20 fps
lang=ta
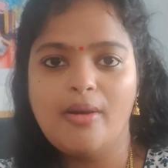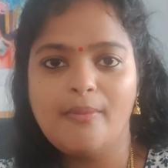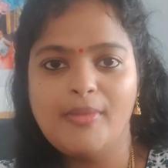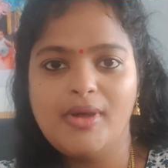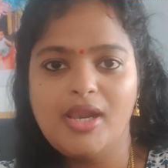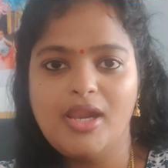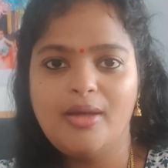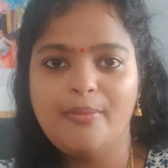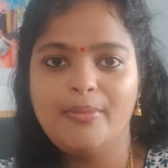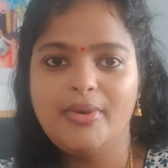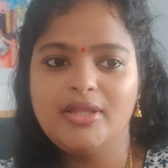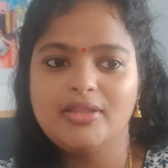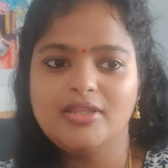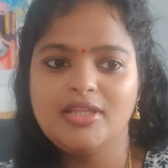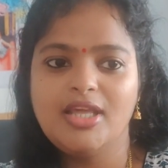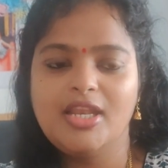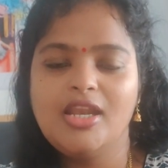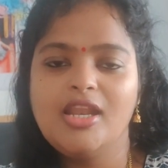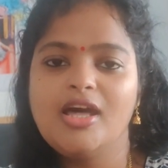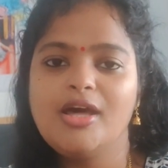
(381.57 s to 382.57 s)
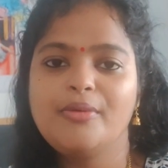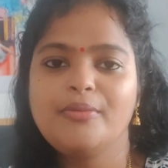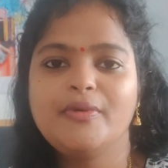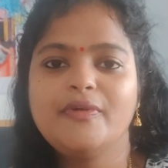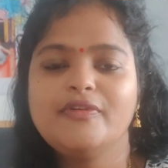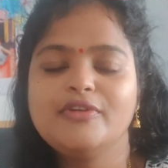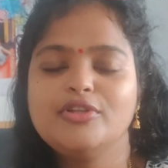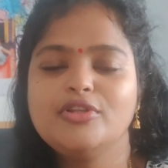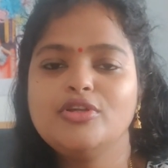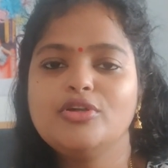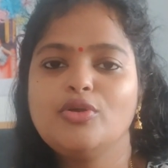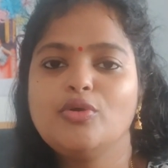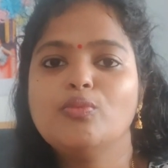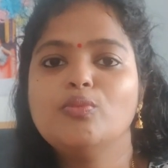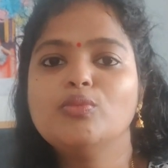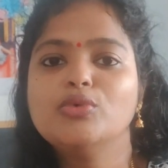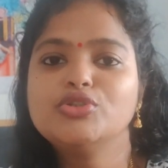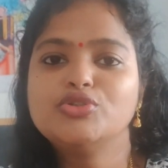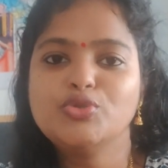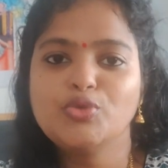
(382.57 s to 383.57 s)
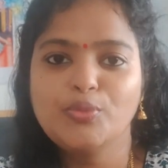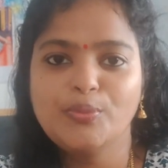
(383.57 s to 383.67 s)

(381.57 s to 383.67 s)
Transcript: மாமாலாம் பார்த்து எல்லாருமே வந்து ரொம்ப